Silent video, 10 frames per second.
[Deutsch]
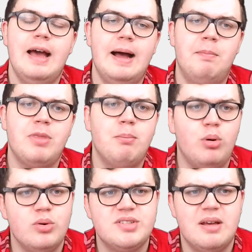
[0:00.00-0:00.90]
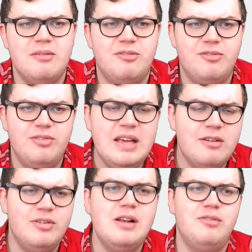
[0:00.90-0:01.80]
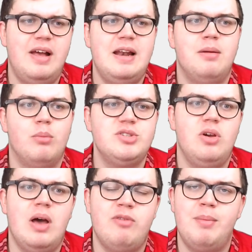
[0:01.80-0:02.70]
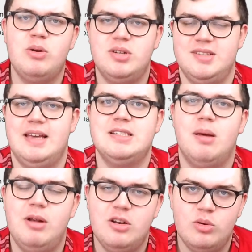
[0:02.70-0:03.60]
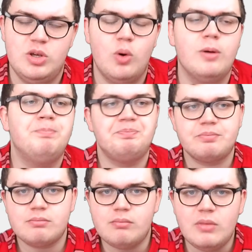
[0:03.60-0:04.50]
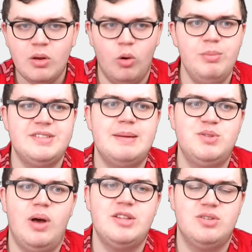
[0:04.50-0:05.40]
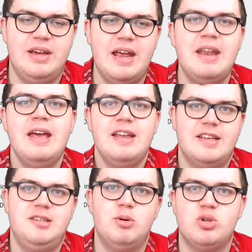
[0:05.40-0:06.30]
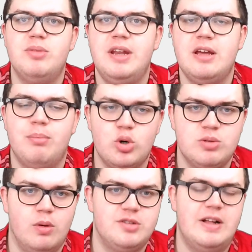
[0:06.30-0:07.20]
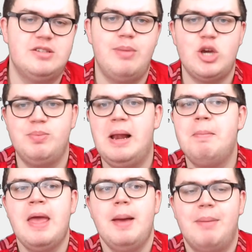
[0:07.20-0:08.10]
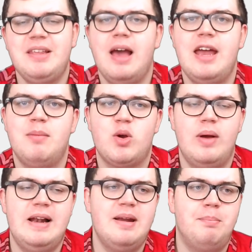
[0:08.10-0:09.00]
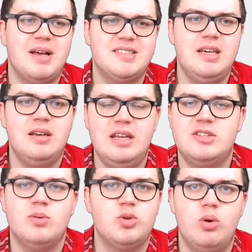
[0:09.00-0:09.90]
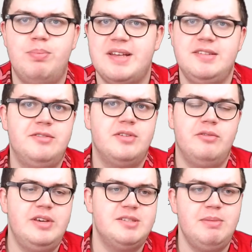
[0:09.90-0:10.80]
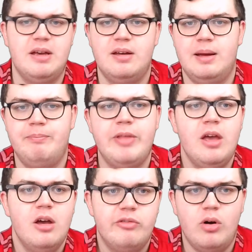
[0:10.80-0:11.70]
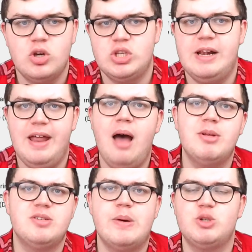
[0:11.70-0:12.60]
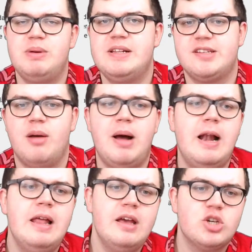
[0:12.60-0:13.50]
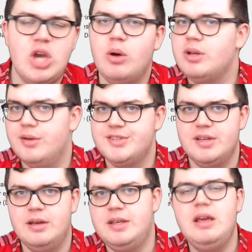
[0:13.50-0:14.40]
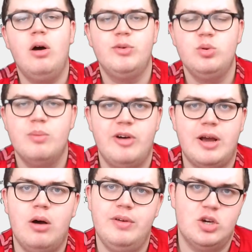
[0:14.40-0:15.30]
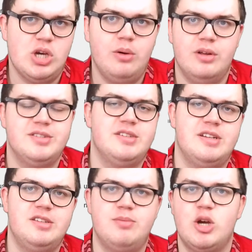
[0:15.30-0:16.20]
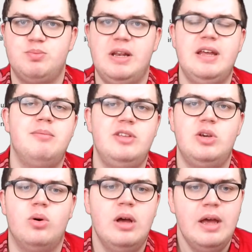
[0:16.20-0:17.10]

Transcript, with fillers: Ähm, bloß in vielen Fällen muss ich auch einfach mal durch diese Excel-Tabelle durchgucken um mich selbst daran zu erinnern, dass ich bestimmte Dinge pushen muss. Weil zum Beispiel manche Einnahmequellen passieren nicht so schön passiv, wie ich es mir ähm, vorgestellt habe. Zum Beispiel, sagen wir mal, Shoutouts. Äh, hier auf YouTube verkaufe ich ja Shoutouts. Also, dass ich zum Beispiel in einem Video